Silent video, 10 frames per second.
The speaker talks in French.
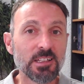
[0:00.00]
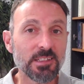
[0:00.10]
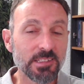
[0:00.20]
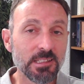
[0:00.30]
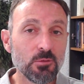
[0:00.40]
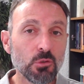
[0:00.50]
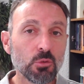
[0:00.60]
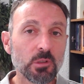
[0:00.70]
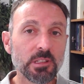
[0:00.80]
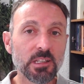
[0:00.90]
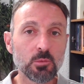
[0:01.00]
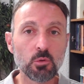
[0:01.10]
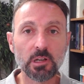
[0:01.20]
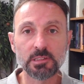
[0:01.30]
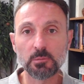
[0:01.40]
Si vous souhaitez
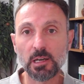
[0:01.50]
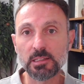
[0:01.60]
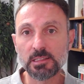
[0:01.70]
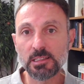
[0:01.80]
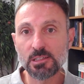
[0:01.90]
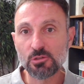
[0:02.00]
explorer cette pratique,